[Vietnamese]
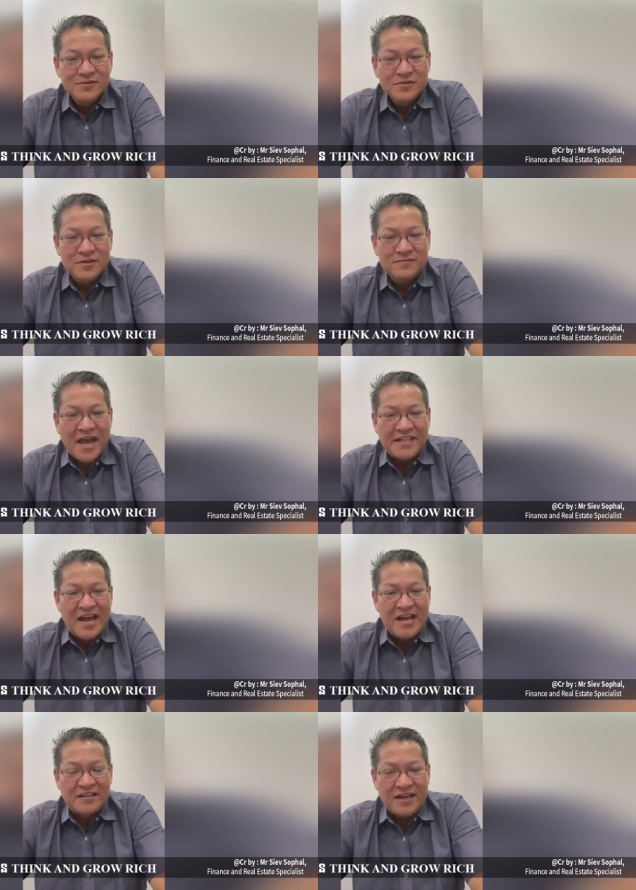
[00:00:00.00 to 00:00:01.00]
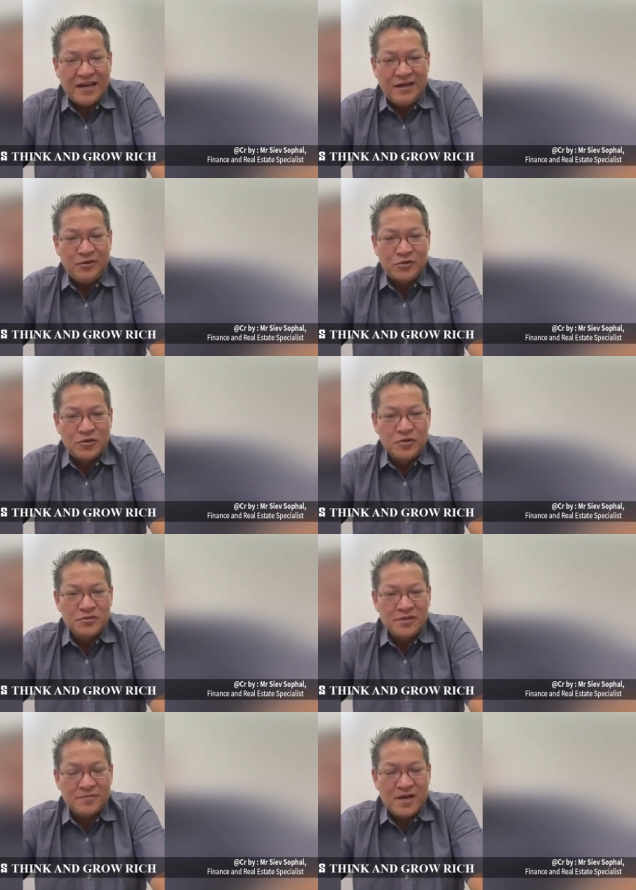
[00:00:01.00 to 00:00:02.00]
khi ông tay này than đôi chục công
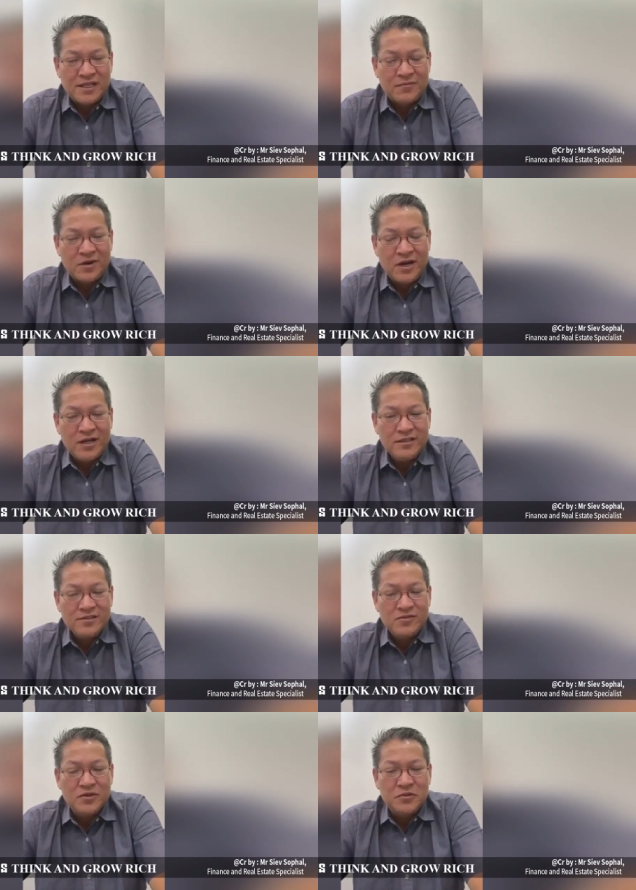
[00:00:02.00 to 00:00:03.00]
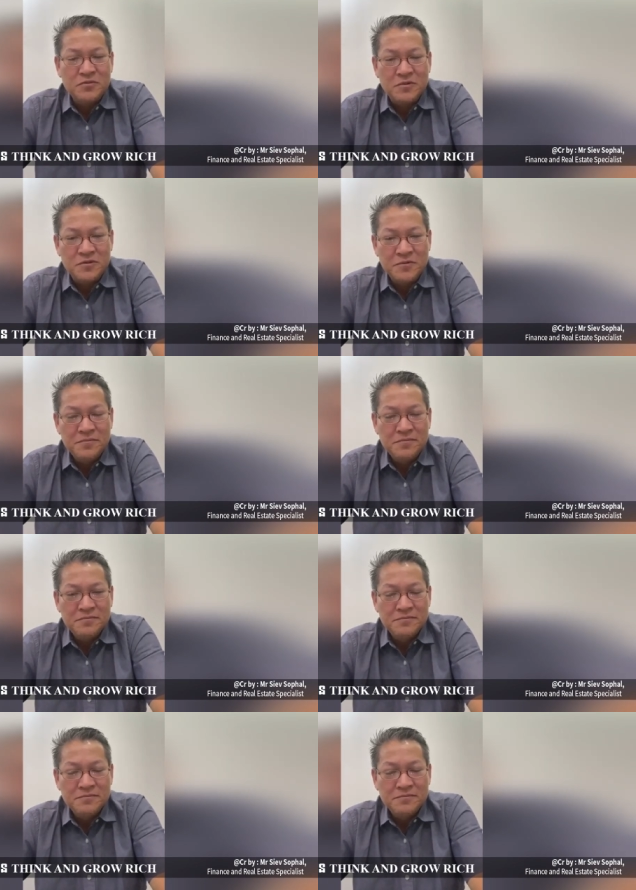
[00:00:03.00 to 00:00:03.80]
xong bỏ ăn tạm bỏ ăn sau mày tu cùng công